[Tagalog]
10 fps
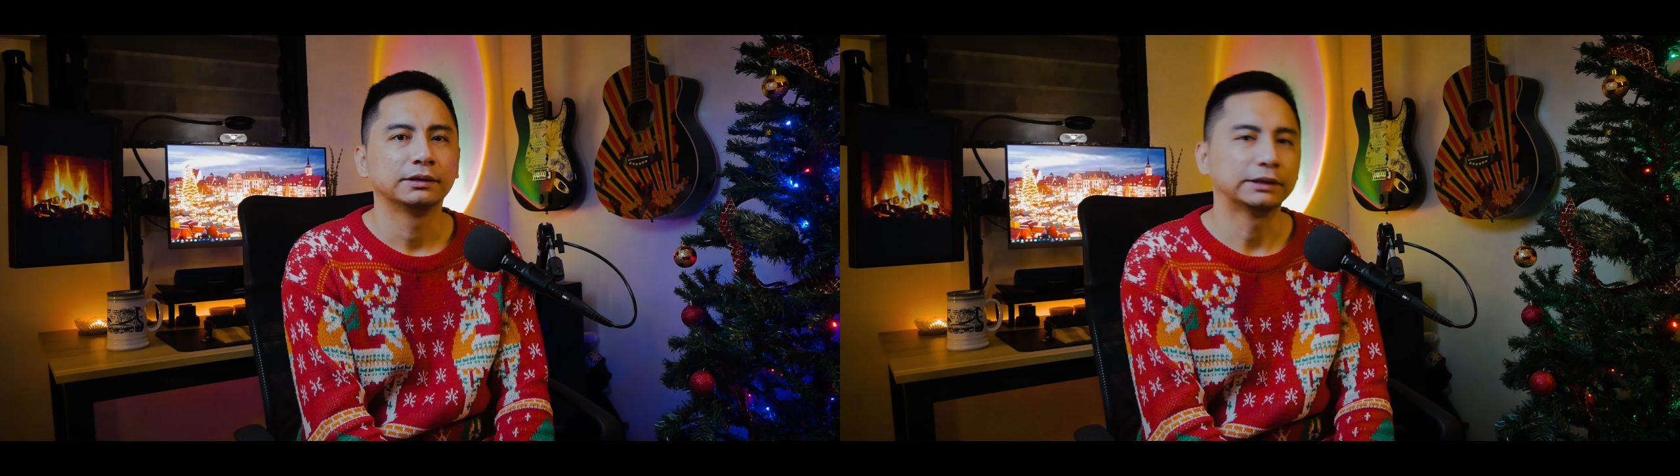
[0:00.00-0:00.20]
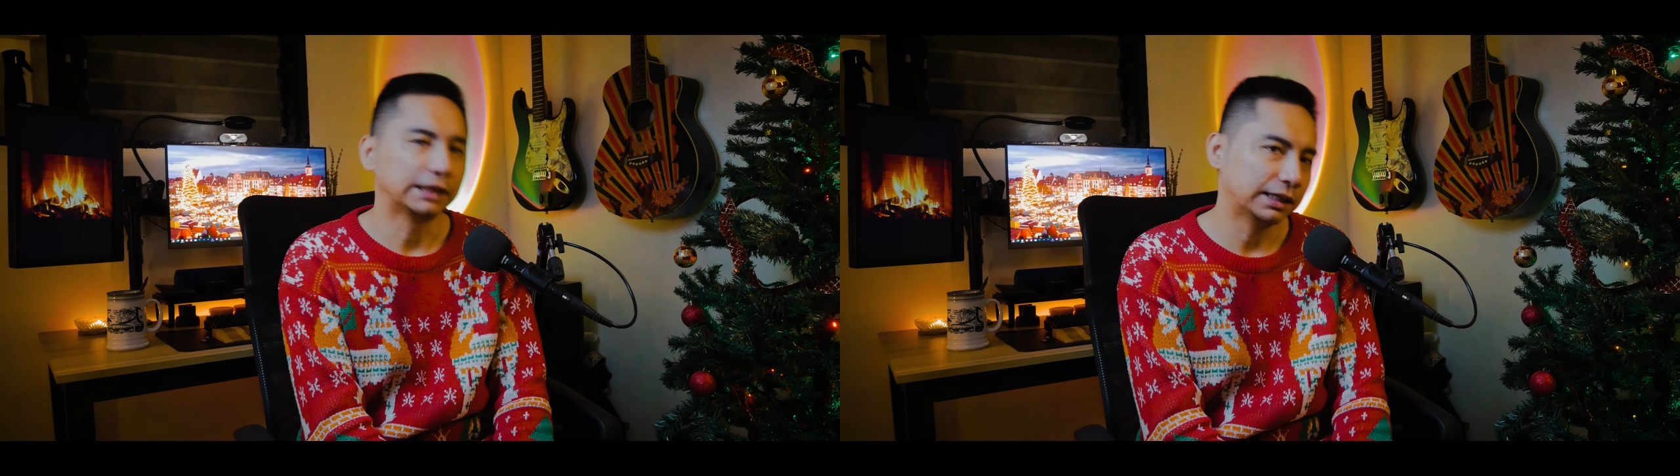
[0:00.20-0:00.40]

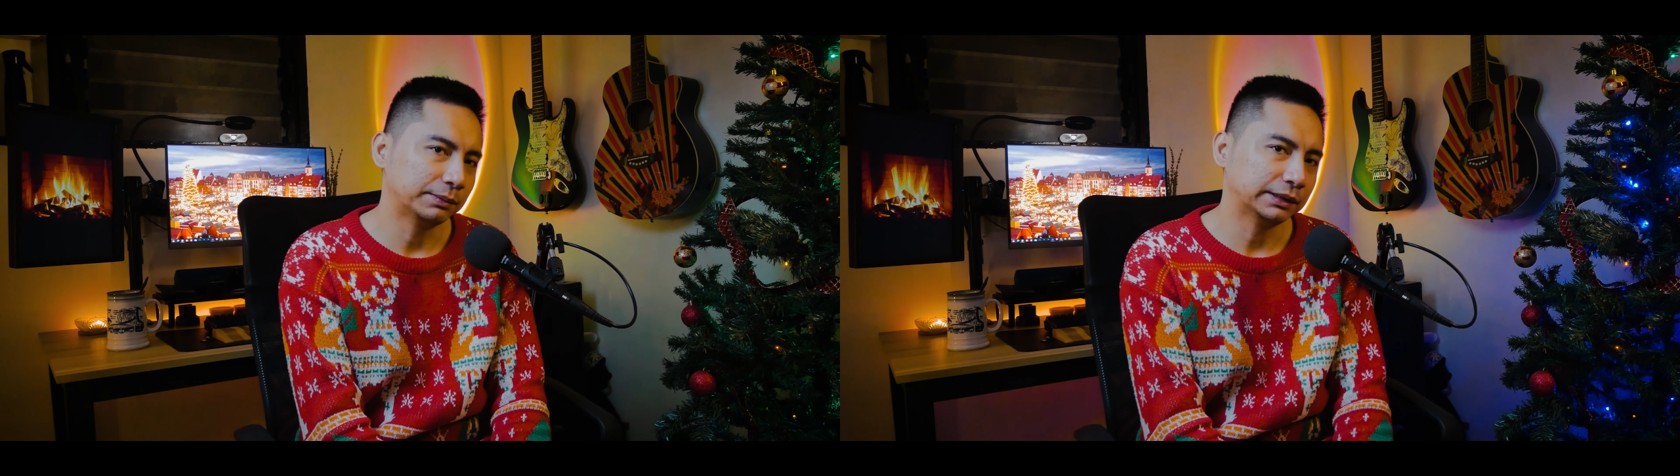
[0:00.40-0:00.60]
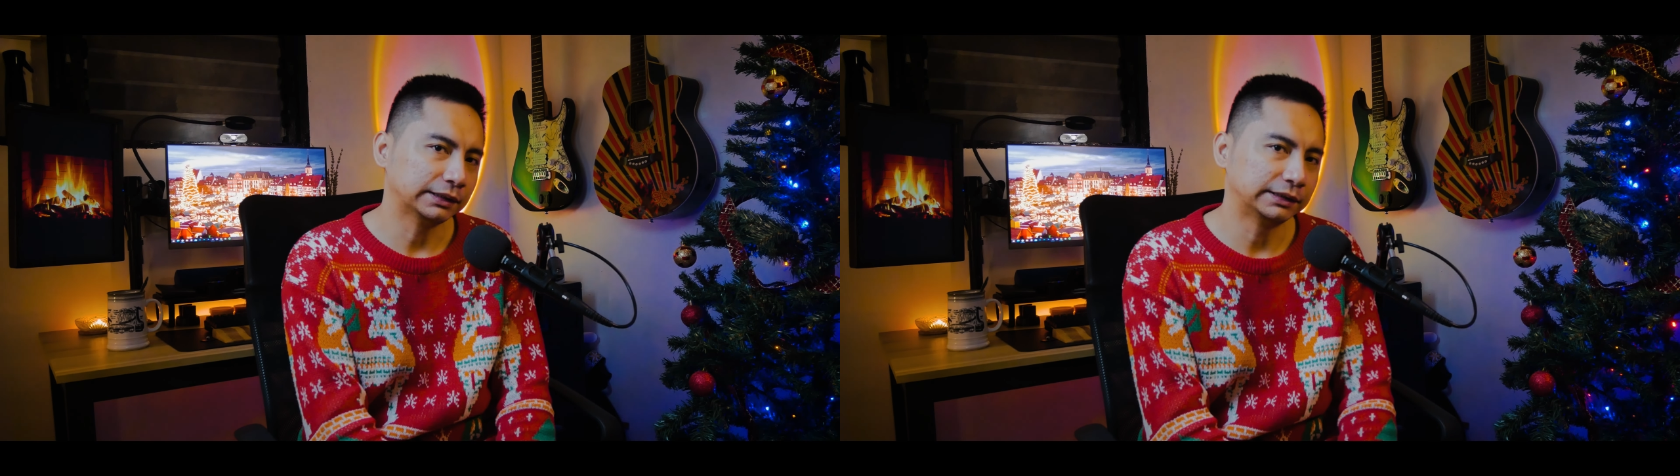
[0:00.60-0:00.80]

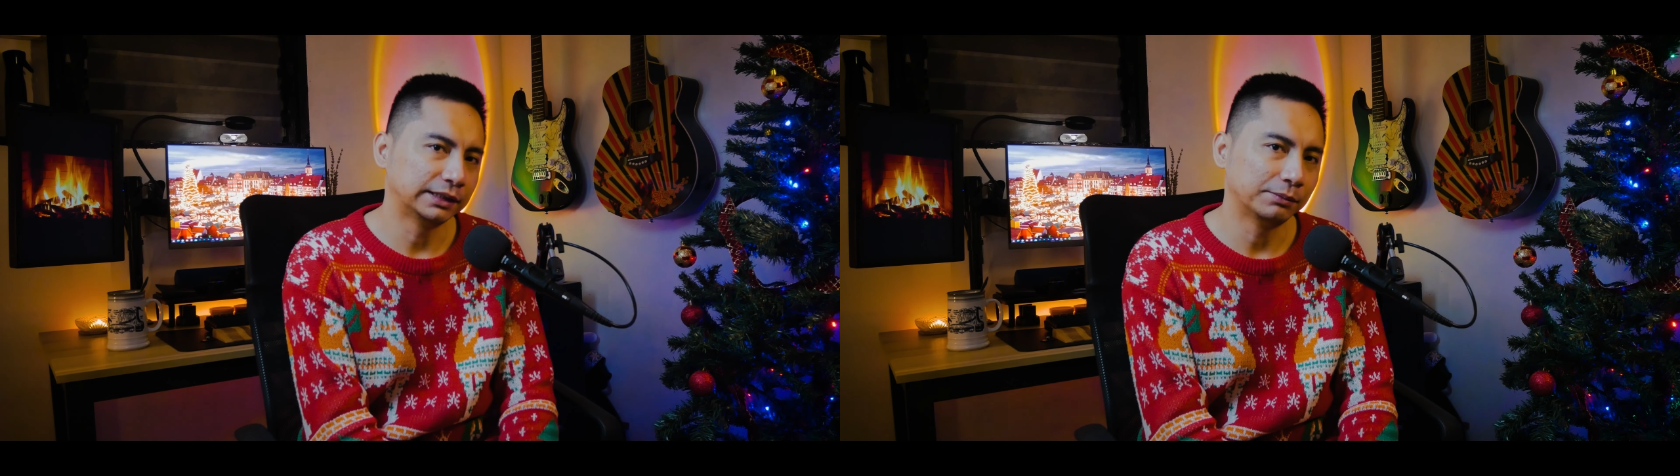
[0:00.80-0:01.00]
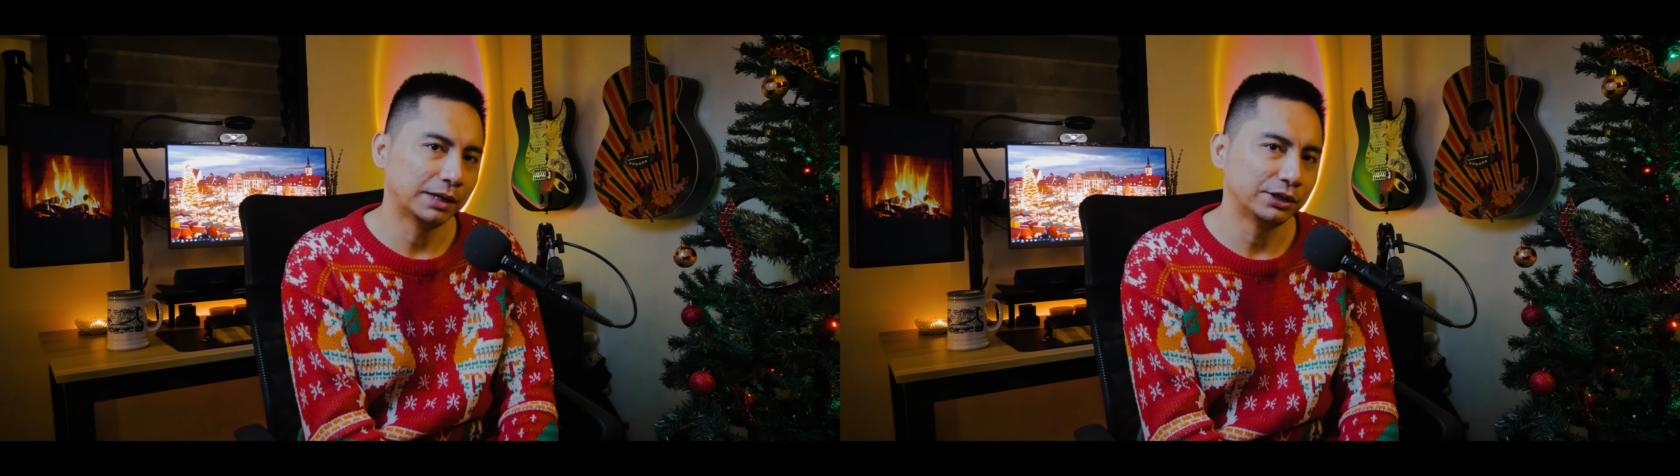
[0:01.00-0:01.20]
Salamat at
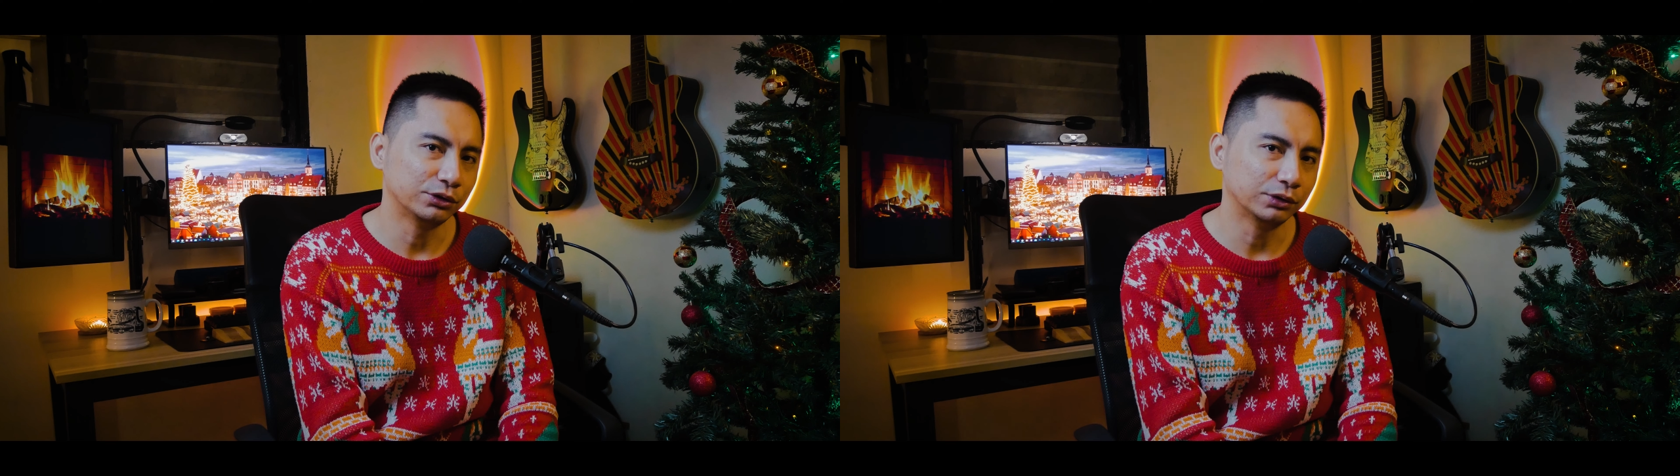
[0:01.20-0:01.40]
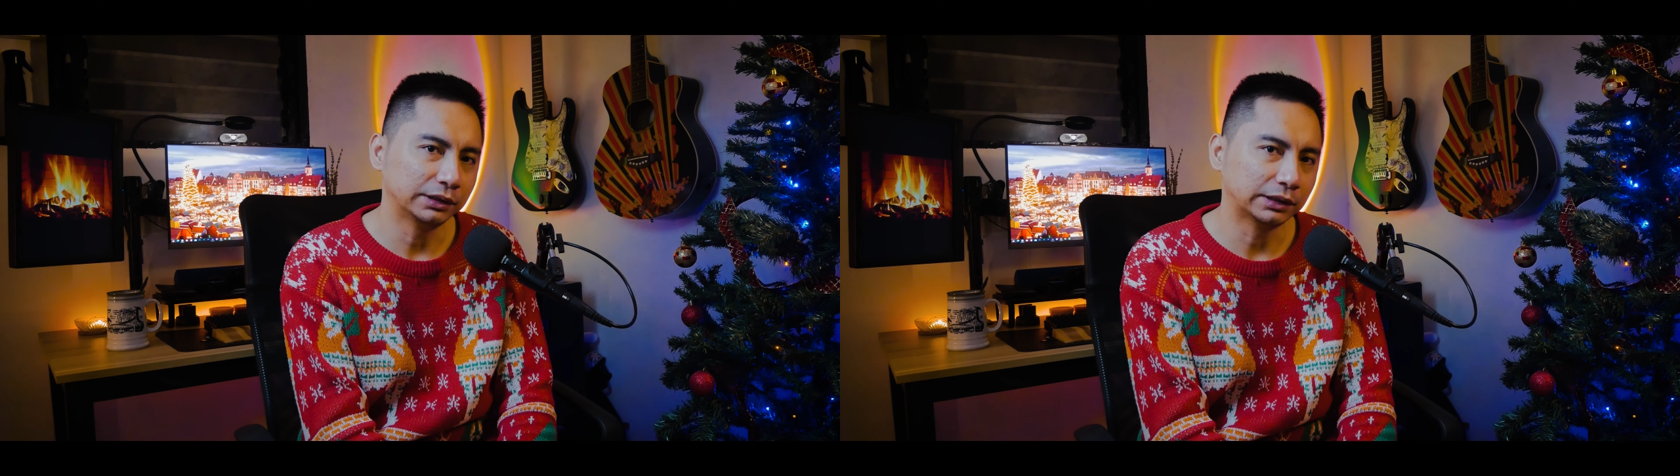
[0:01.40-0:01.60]
sinamahan
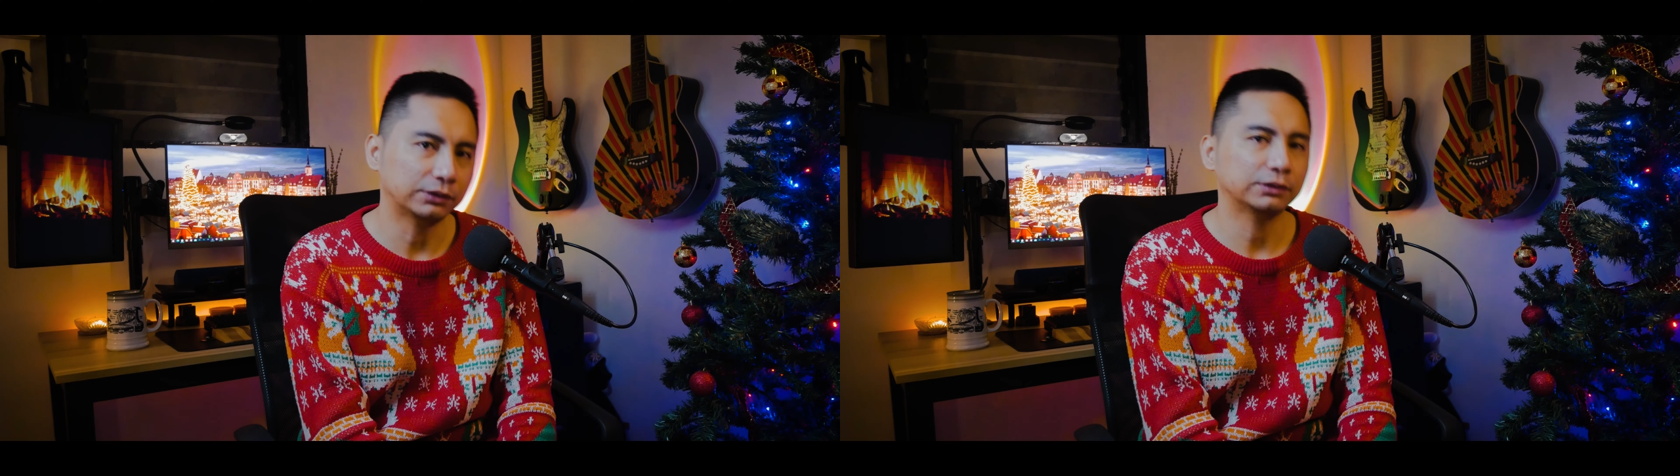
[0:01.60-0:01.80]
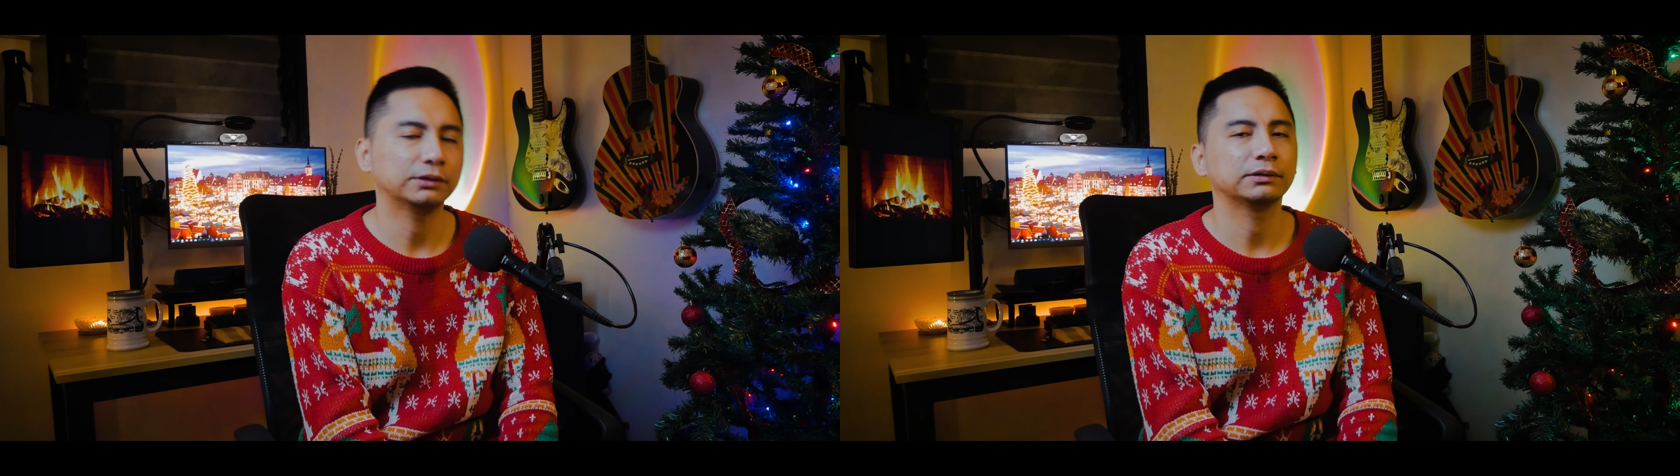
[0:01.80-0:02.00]
nyo ulit
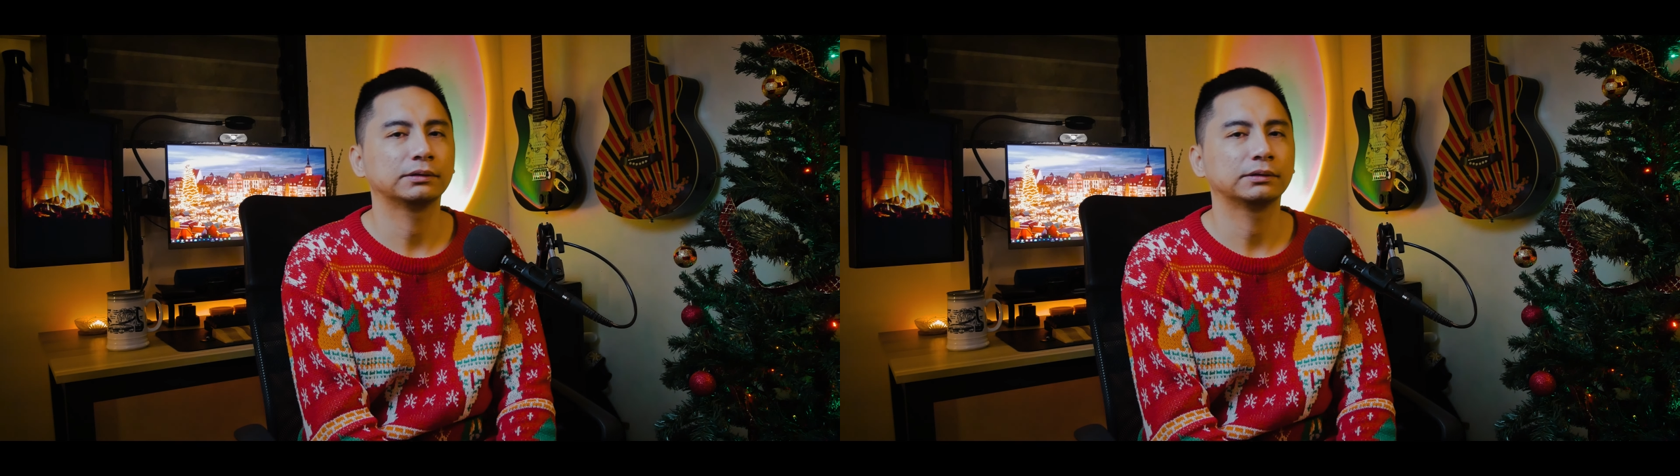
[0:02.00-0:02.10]
ako.